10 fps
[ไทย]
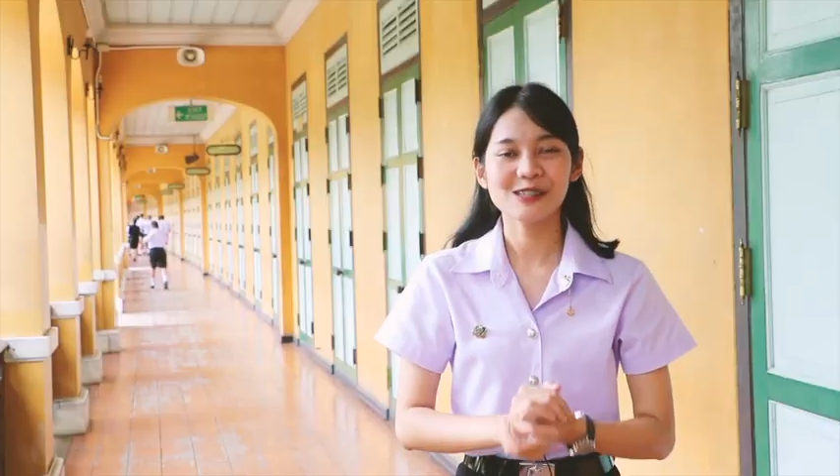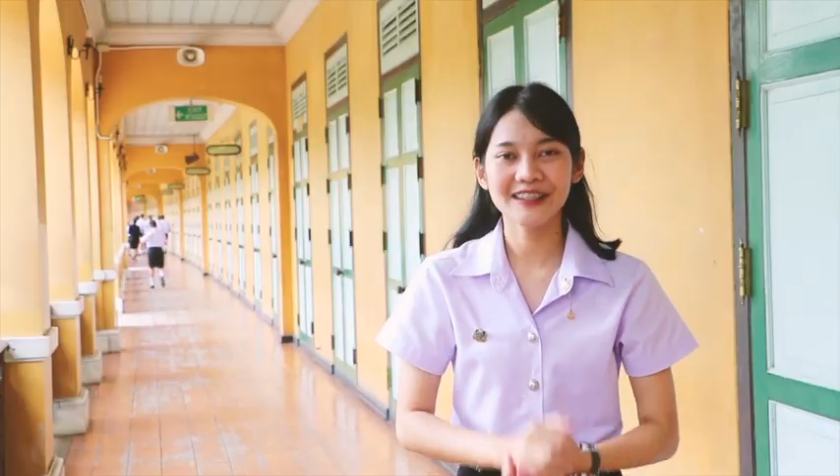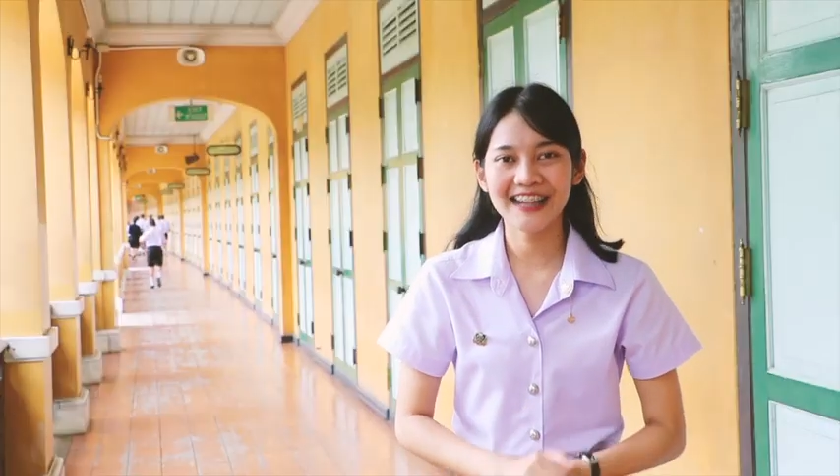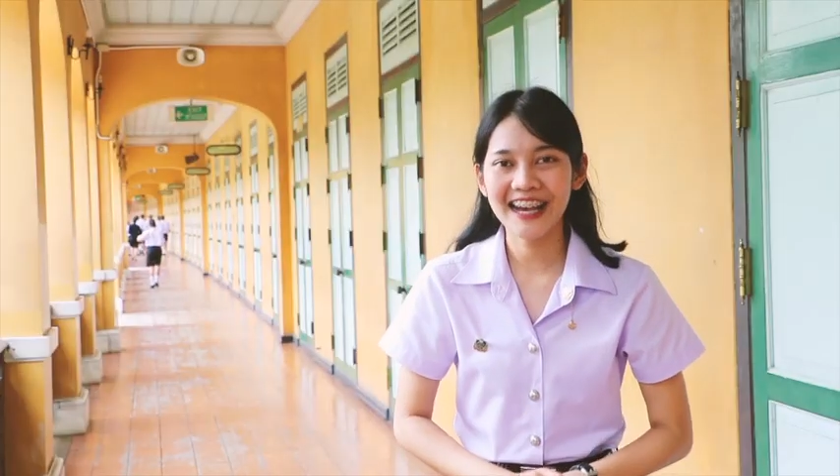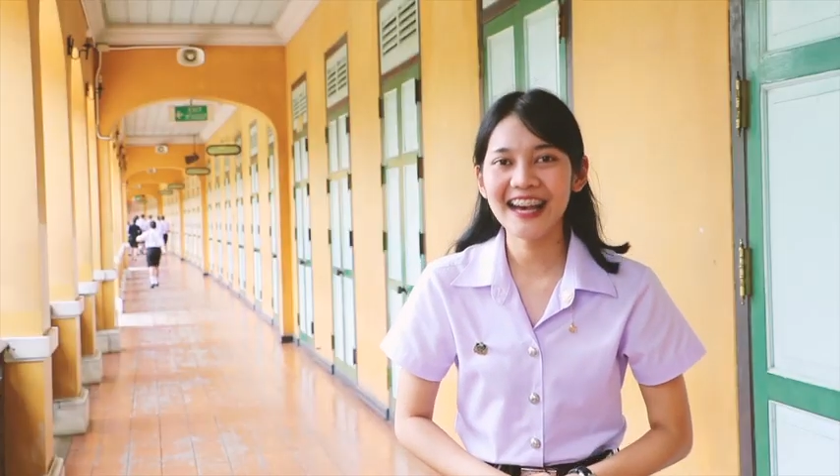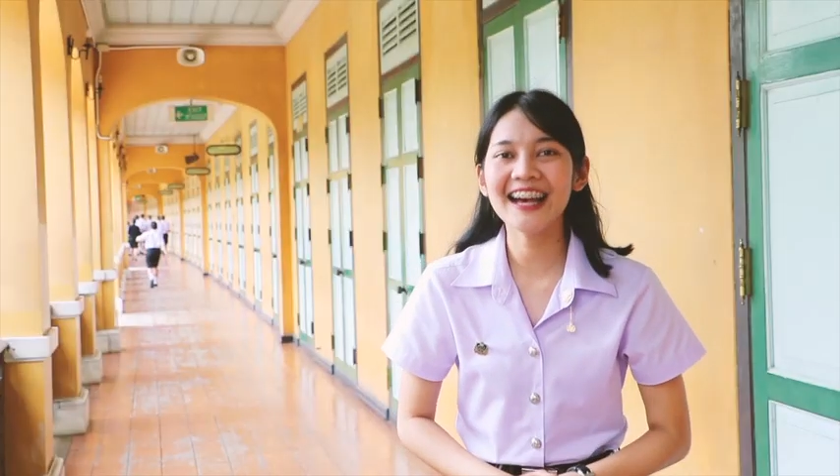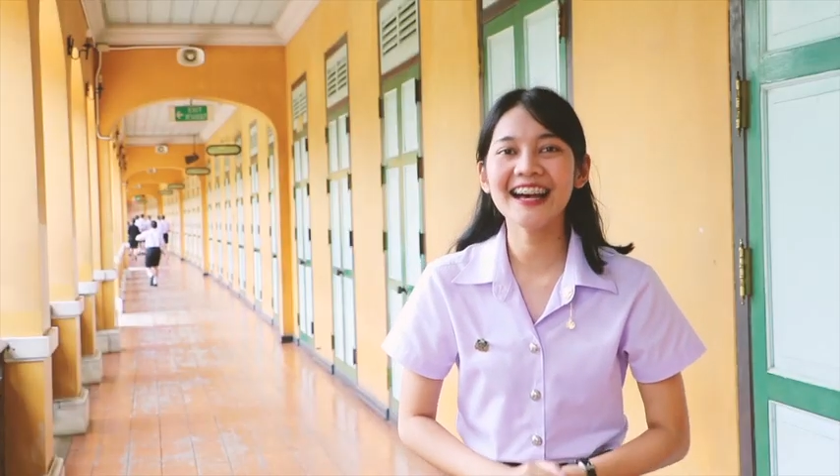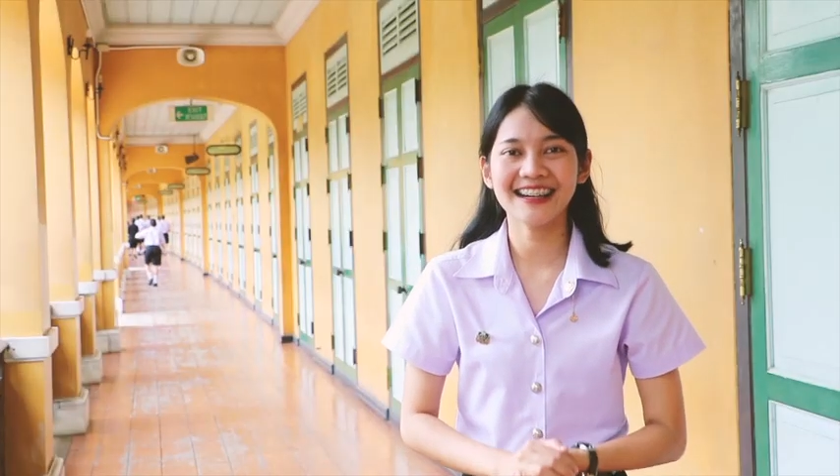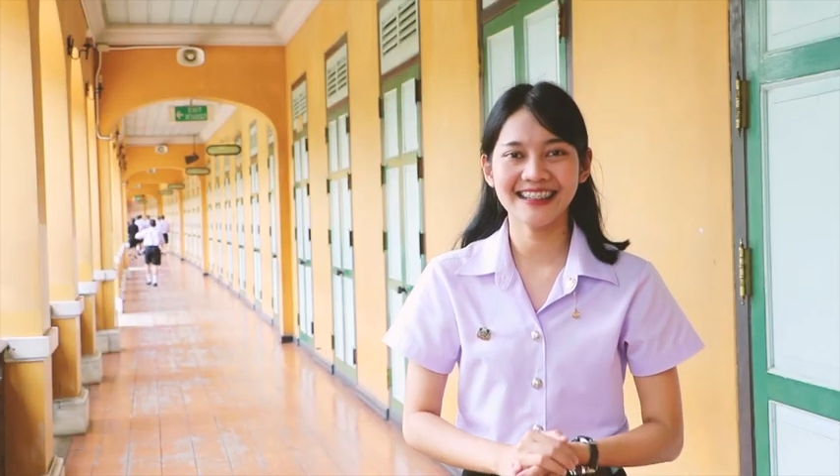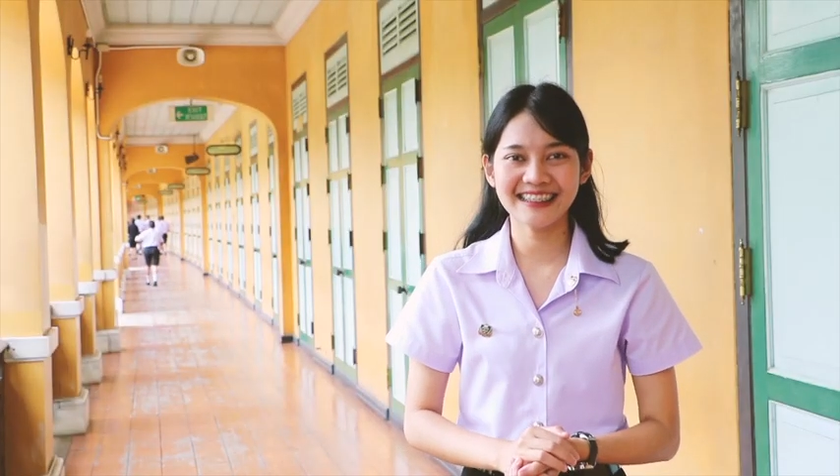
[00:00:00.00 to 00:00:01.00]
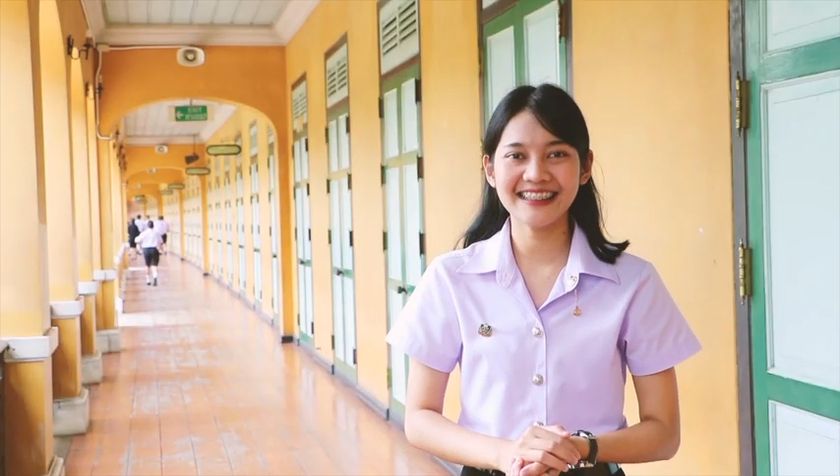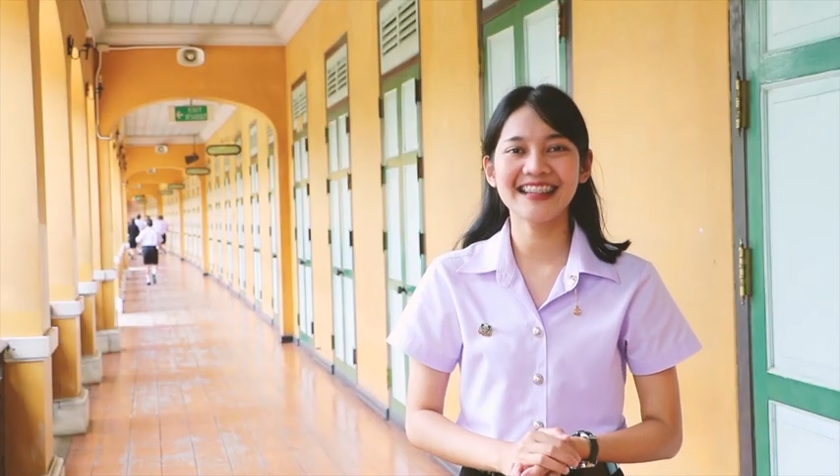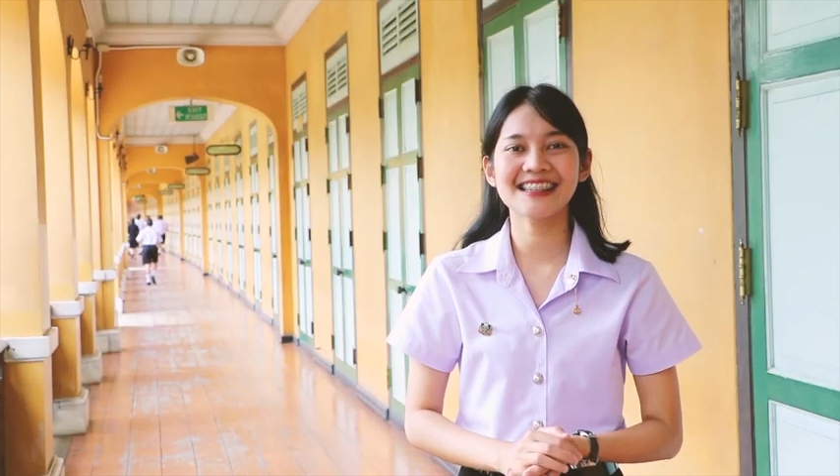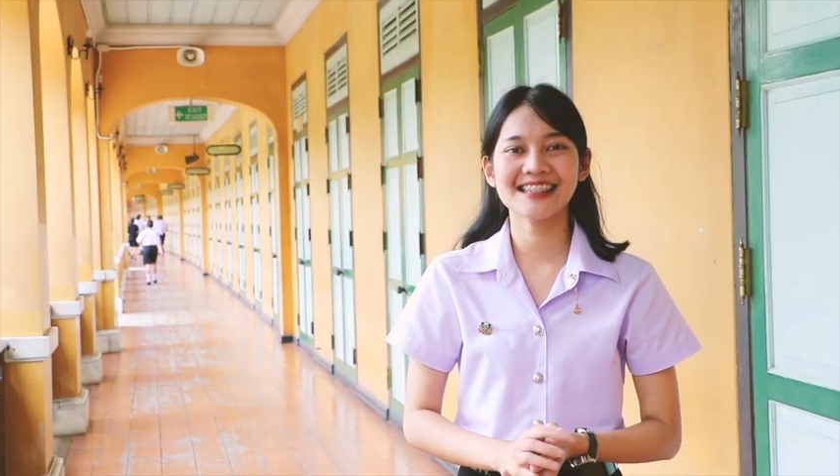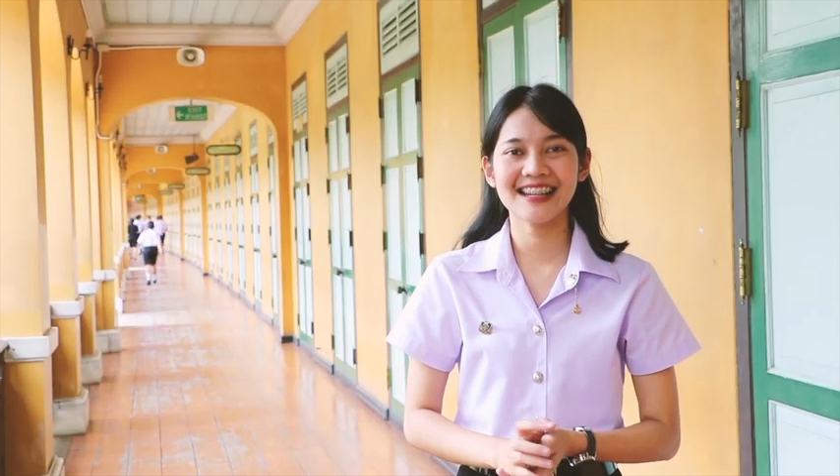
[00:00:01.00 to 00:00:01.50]
สวัสดีค่ะ เอ๋
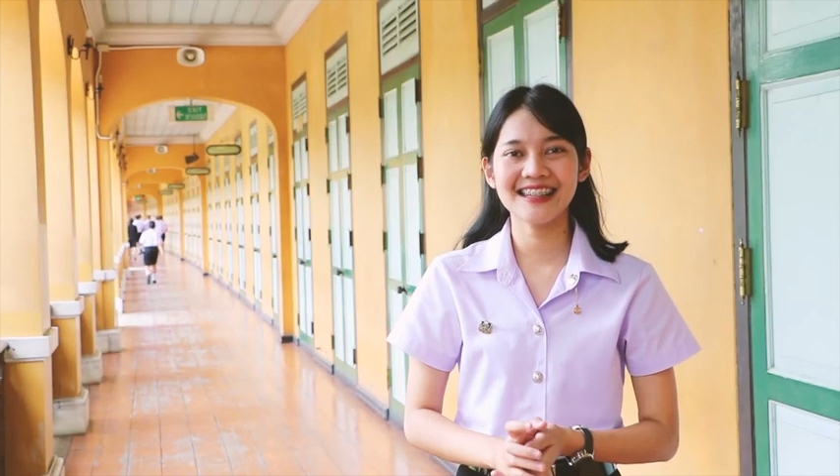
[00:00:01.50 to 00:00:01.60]
ยส